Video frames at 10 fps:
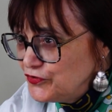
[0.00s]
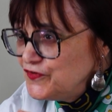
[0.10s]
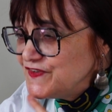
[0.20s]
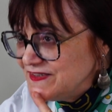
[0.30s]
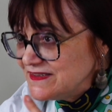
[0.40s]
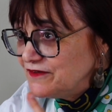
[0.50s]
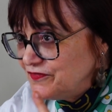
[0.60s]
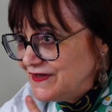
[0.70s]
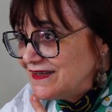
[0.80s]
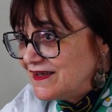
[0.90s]
que si c'est
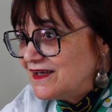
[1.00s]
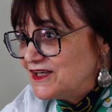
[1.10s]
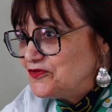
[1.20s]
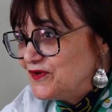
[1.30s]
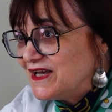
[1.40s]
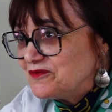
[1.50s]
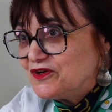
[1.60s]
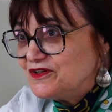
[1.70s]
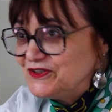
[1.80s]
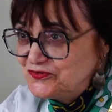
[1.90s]
fait très
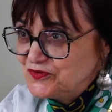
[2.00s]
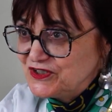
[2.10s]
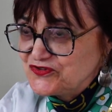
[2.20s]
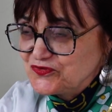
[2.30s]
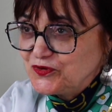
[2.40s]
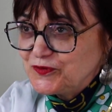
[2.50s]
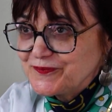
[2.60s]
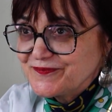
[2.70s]
régulièrement et tous les jours.